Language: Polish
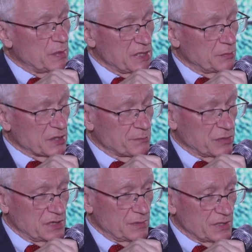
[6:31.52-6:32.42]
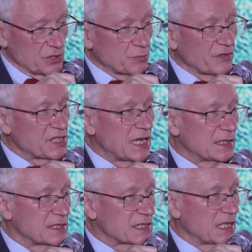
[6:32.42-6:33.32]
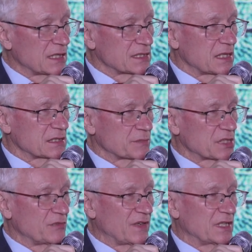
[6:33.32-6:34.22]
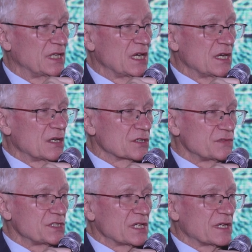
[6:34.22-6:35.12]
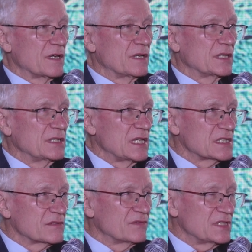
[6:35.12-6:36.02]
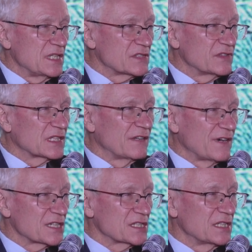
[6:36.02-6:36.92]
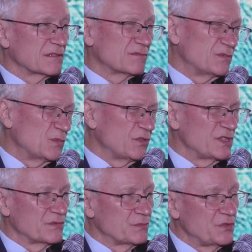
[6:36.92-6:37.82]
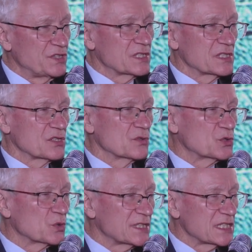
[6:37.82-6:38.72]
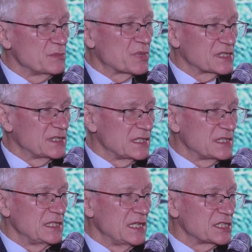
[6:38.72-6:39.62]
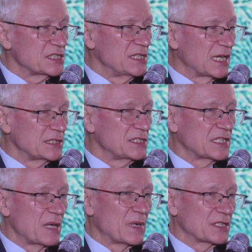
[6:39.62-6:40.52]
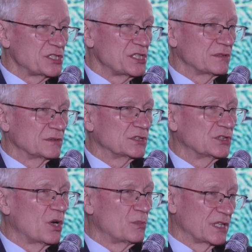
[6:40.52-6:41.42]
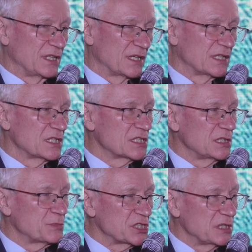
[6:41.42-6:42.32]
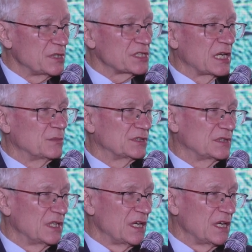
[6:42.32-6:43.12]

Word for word: będzie, gdzie będzie odpowiedzialny za, za, za przejmowanie. Oczywiście niezwykle ważne, mówi, mówi się, że są sukcesy prezydencji, jeśli jakiś temat się domknie. Czyli przyjmie się albo